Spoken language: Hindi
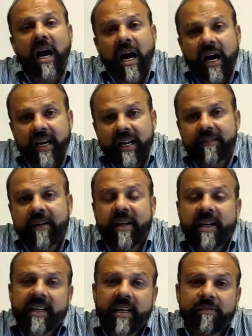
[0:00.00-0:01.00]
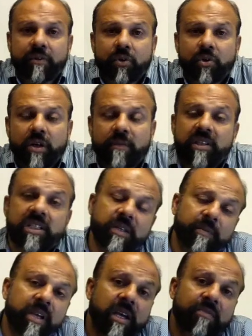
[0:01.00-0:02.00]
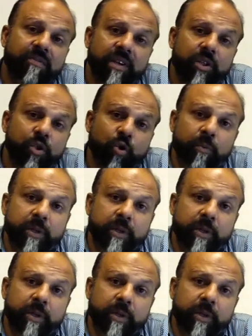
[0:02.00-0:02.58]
आने वाले नियर फ्यूचर में सी बी आर फेज़ टू